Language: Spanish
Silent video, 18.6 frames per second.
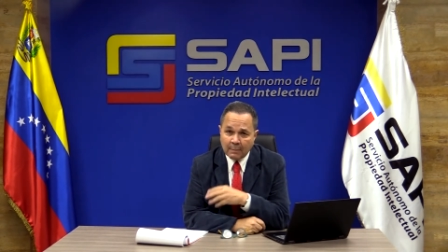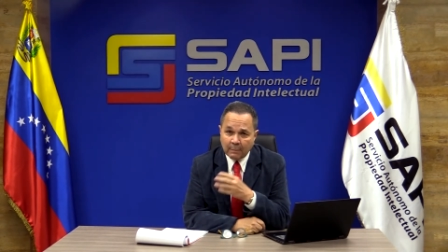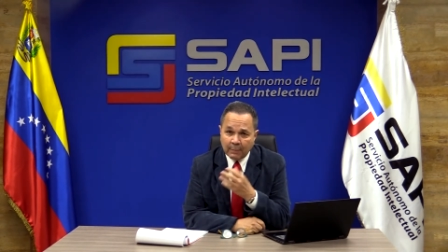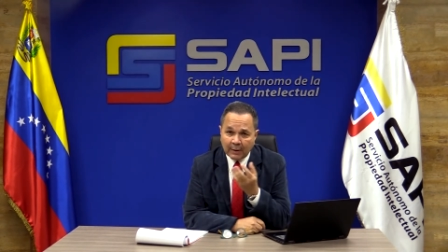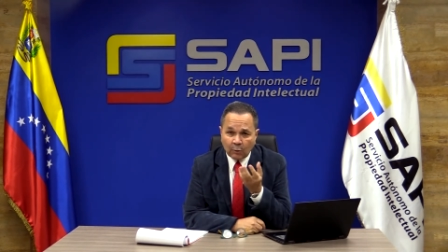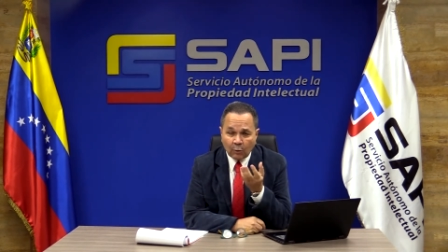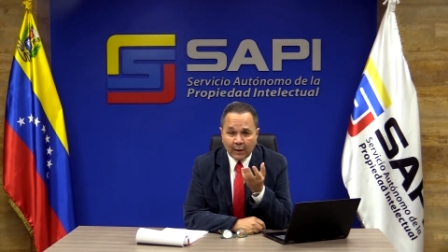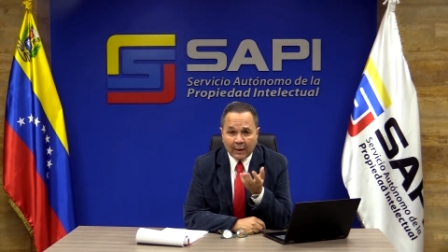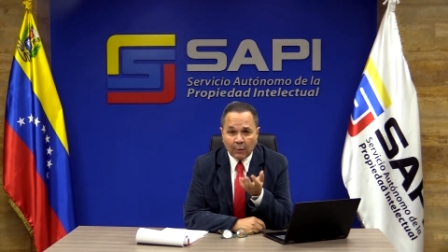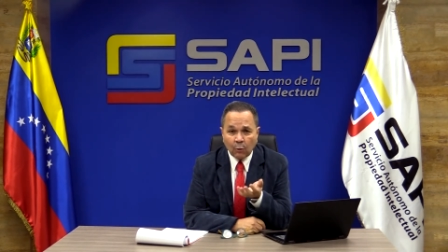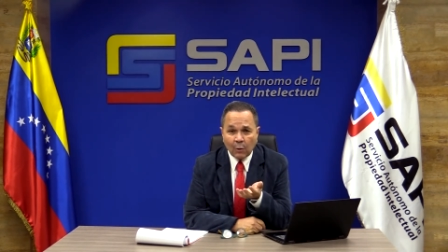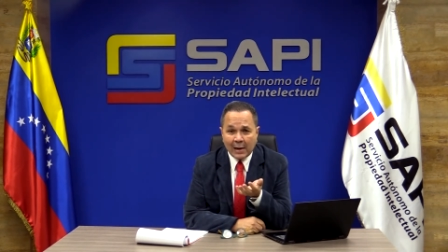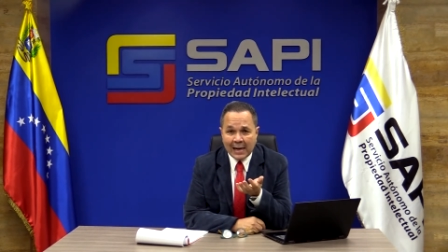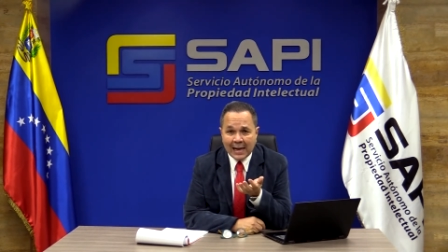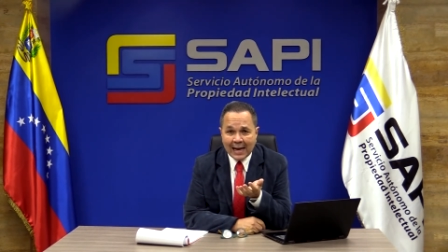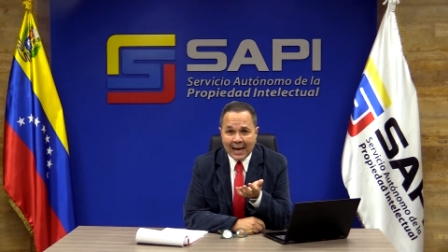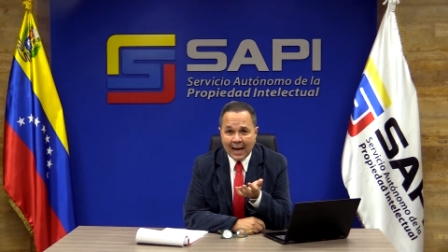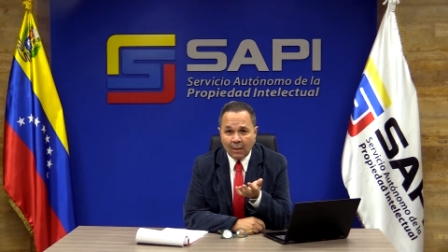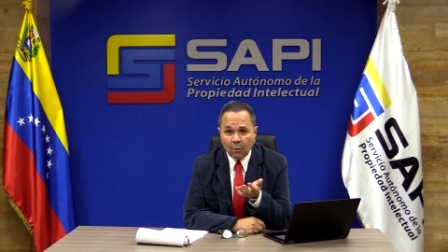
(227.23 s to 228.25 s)
Pero quedó el
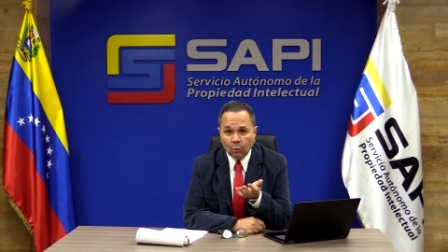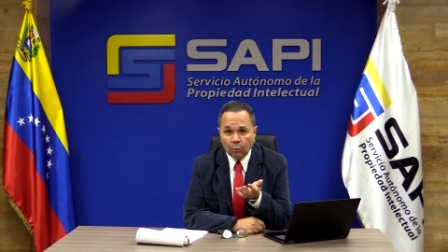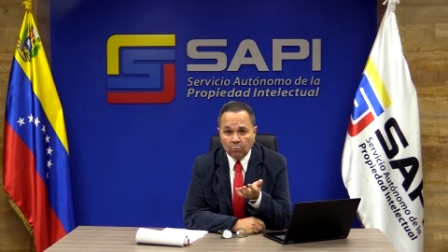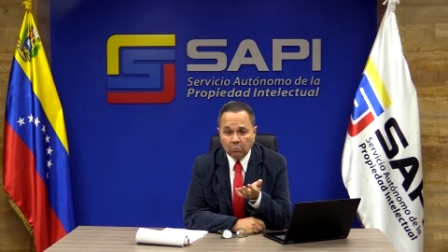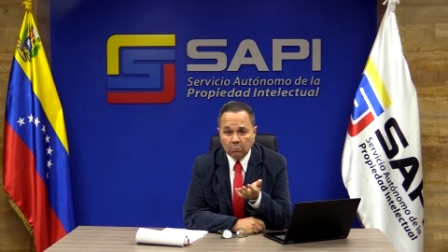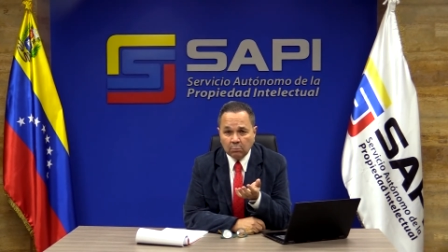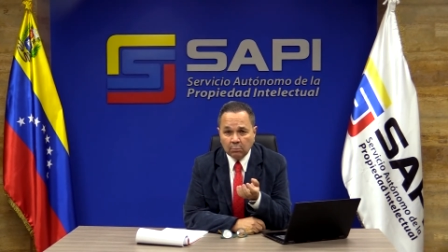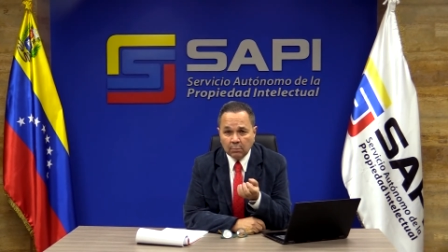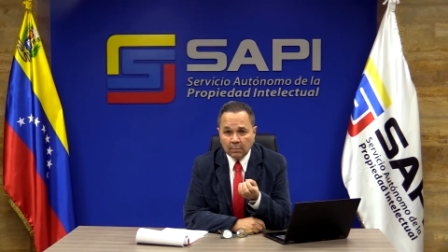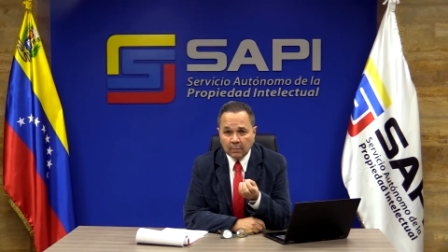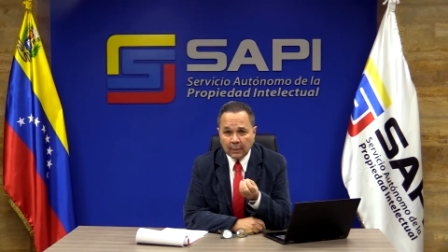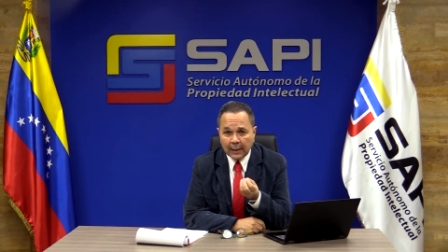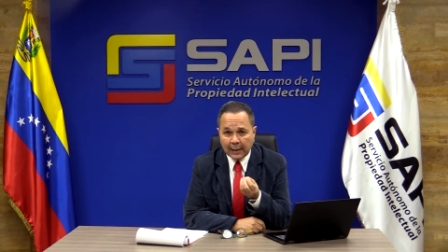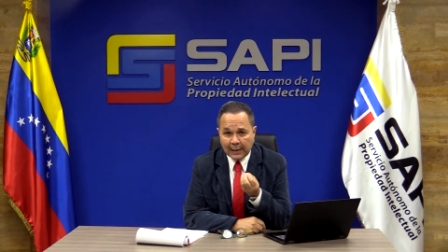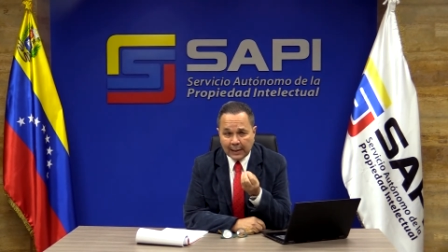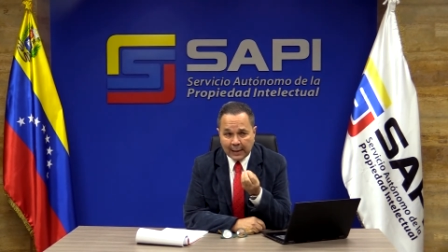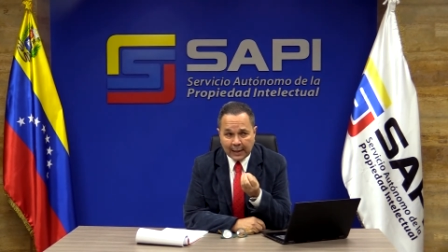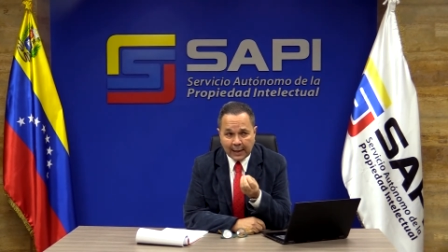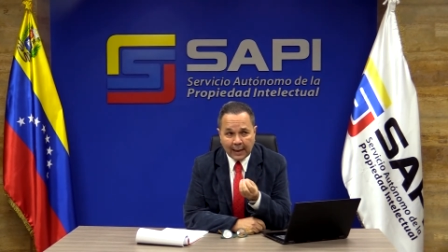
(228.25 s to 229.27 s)
legado,
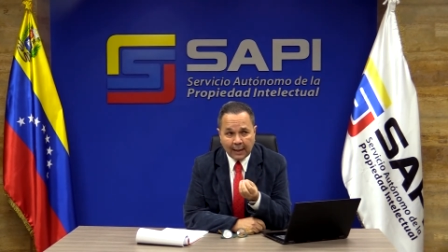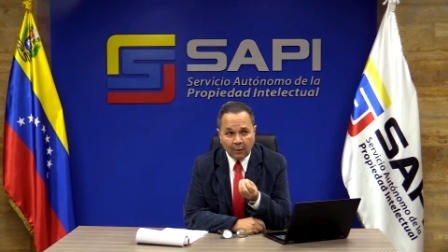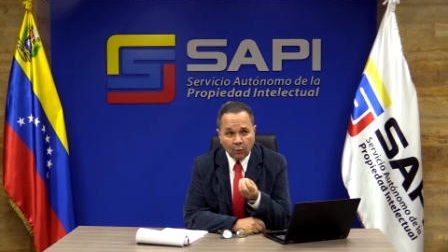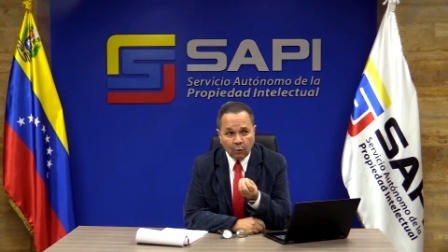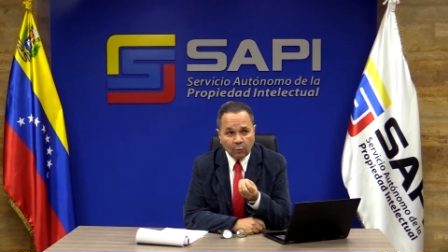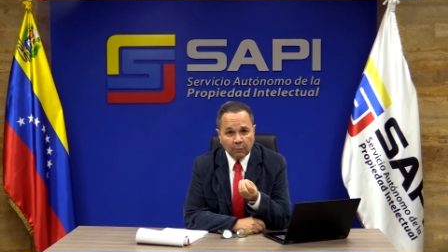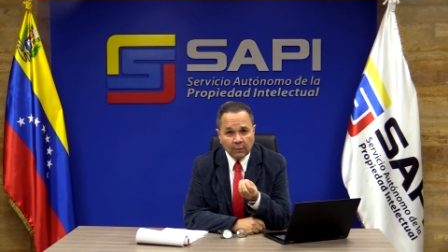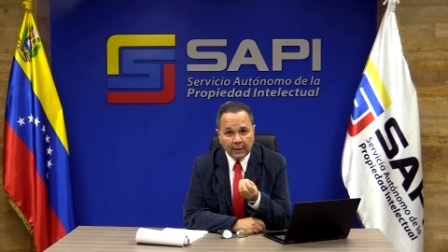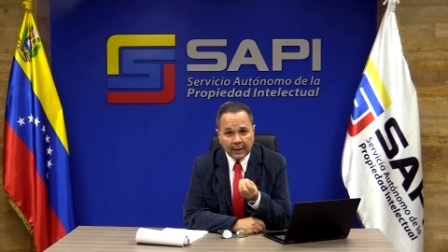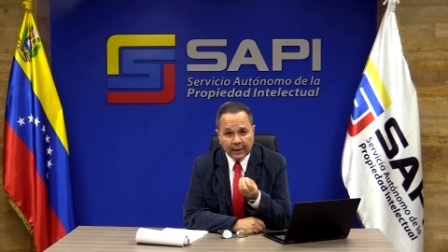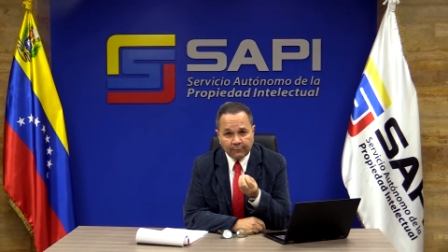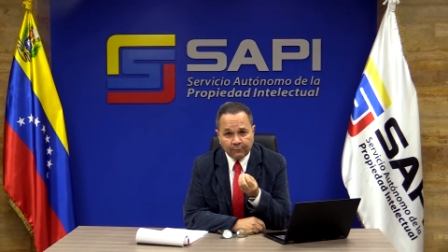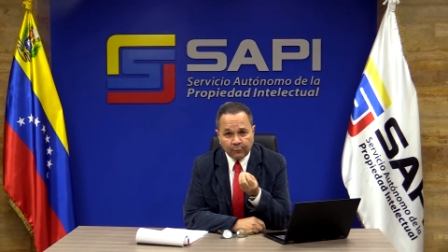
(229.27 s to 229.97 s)
el legado